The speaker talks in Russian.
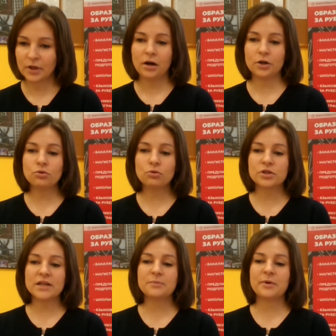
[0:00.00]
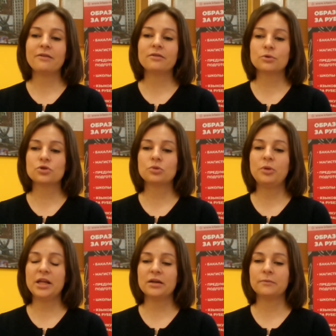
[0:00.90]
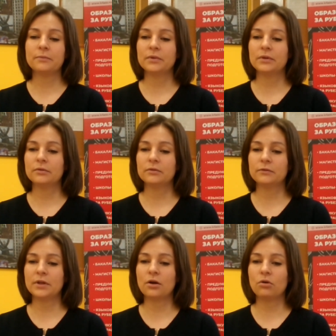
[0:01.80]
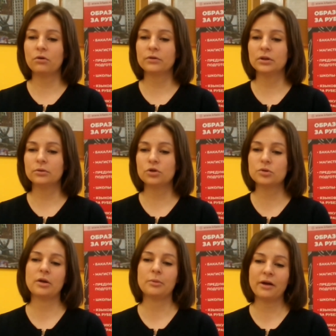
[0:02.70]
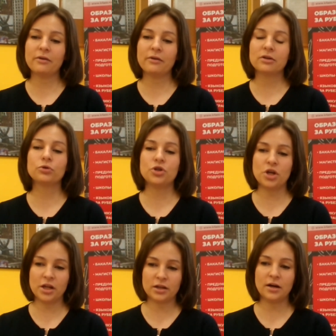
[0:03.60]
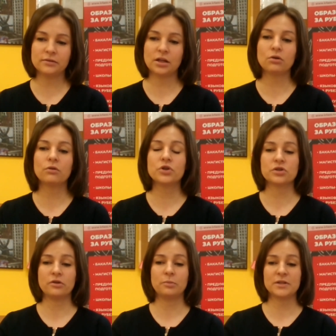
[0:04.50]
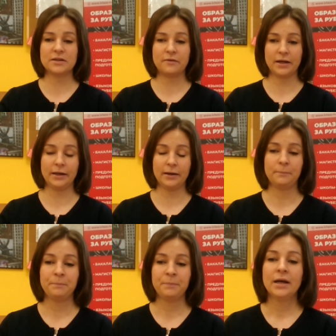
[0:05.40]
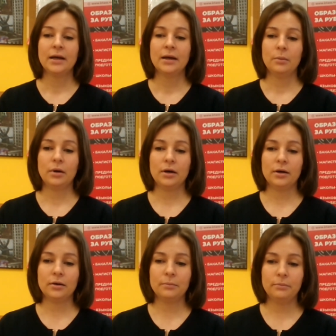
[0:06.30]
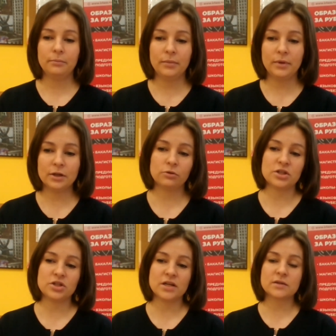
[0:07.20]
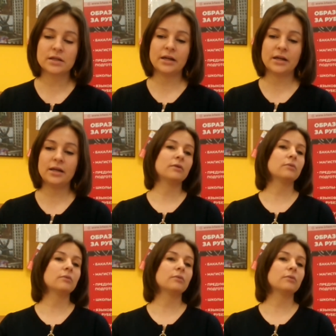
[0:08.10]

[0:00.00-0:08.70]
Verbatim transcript: хочу узнать правила поступления второго, то есть, наверное, правила получения да, второго высшего образования. А, Мил, у нас сейчас скорее